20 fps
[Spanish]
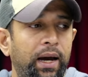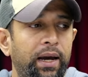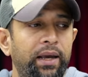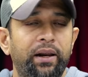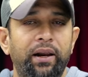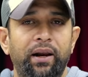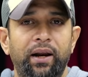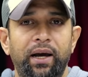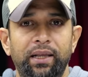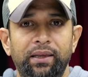
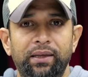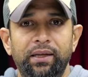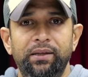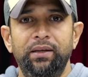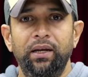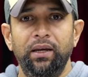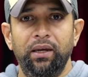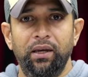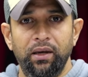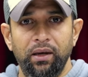ratas
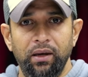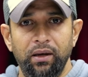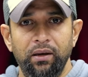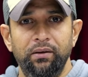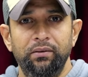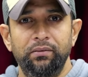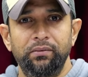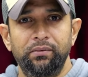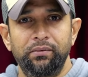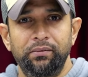aquí,
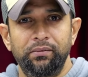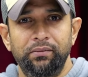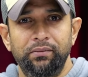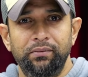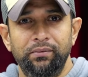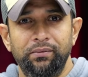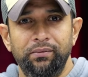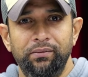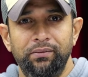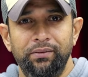
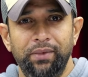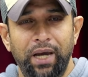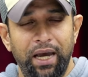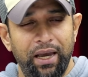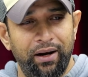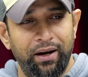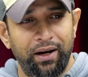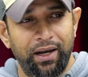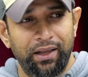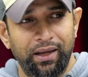hay
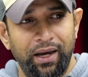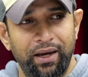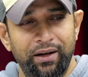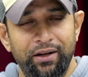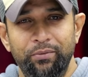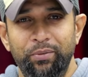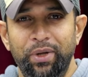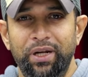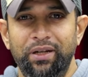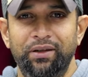ratas en el
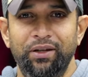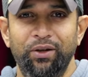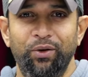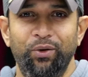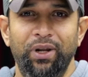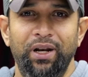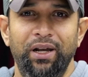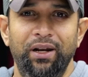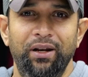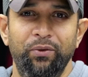Partido de
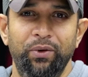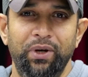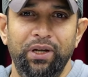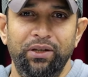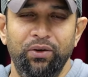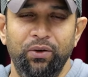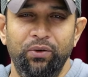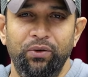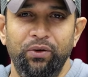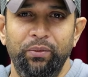la
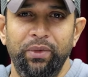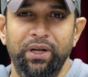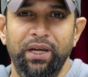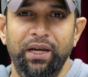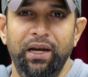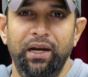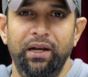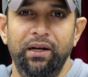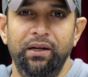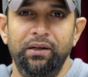Liberación
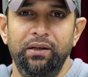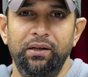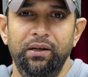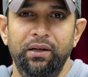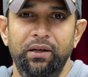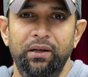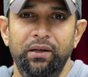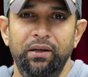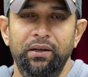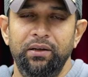Dominicana.
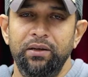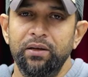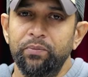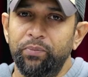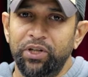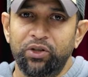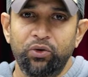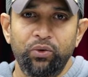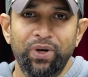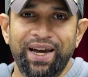Y
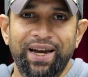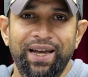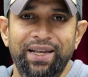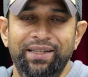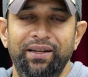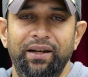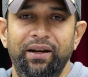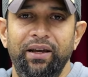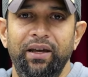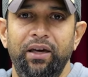empezó una
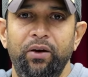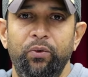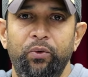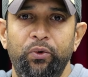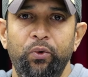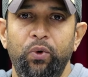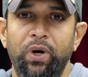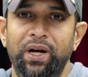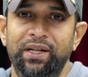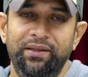cacería de
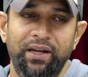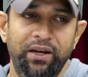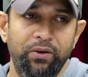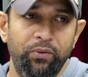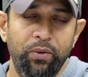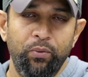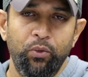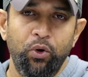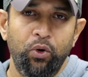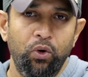brujas. Ahí
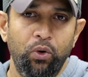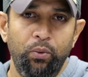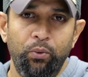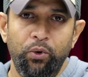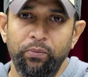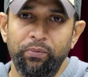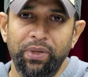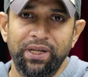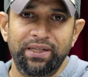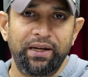vimos cómo
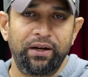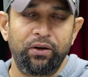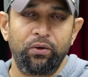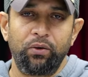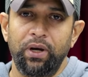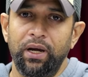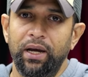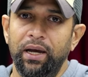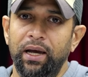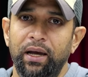empezaron
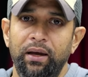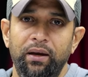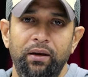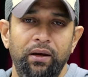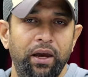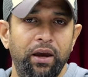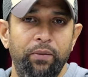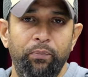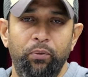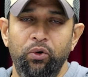a
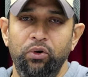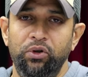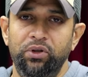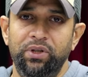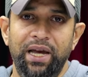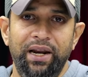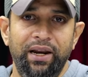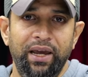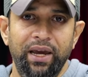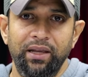
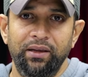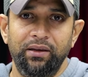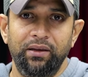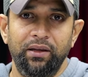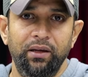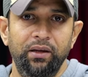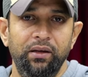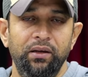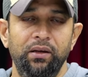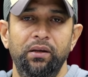expulsar
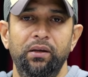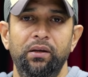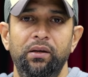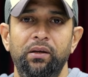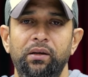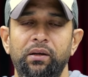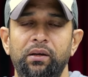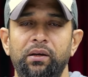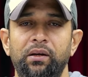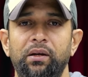gente
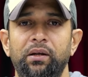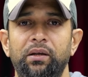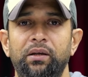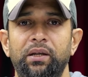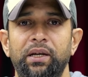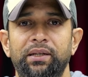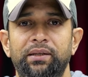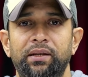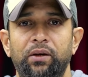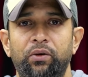de
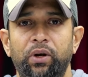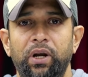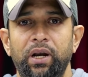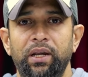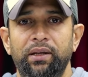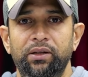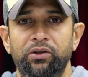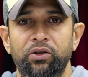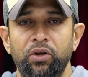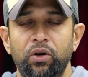esa
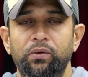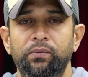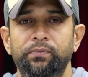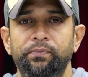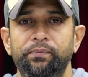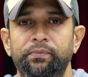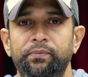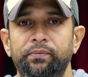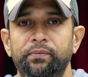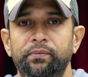organización.
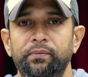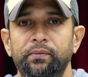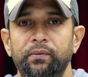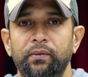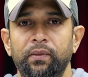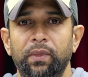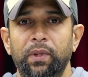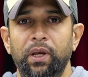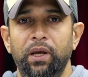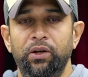
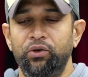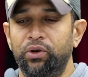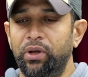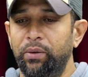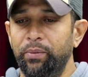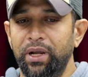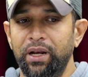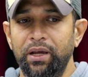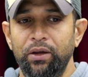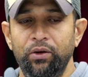Eso
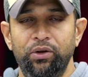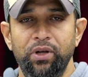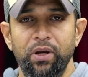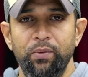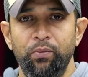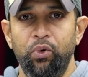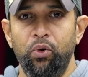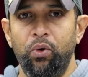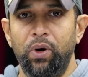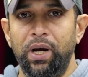también le dio
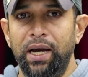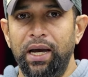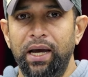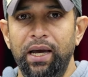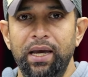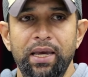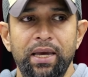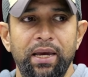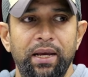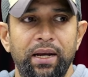tiempo a
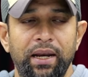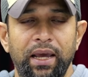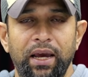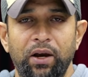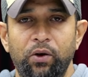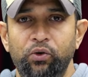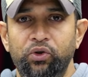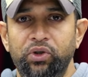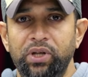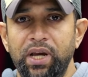
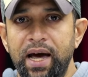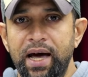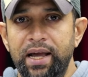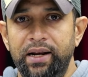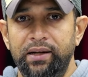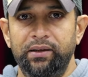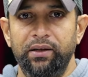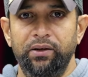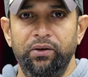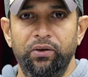negociar,
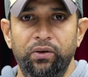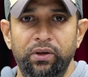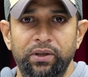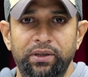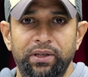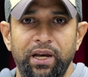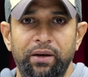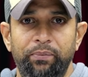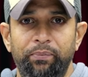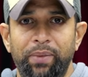señores, y
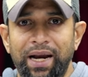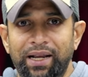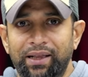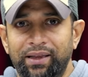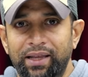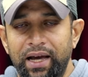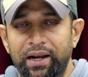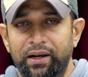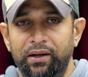a pactar.